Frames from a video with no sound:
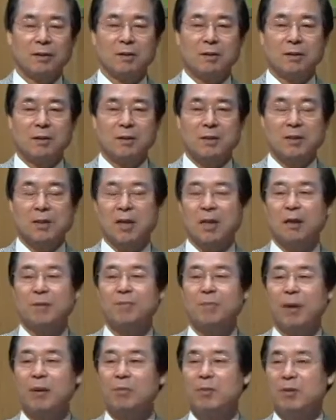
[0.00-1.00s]
그래서 다른
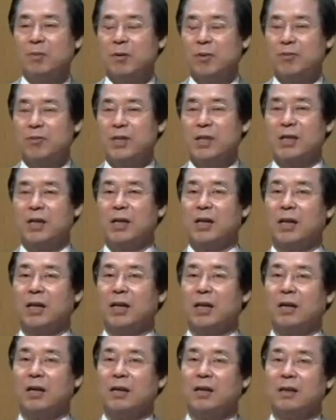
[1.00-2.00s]
방법이
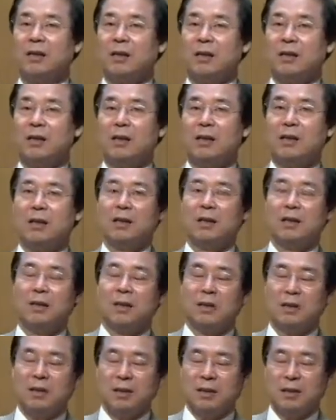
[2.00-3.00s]
없으니까
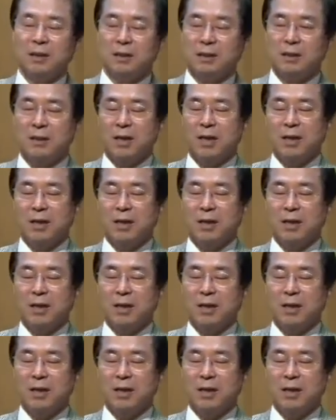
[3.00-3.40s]
역대하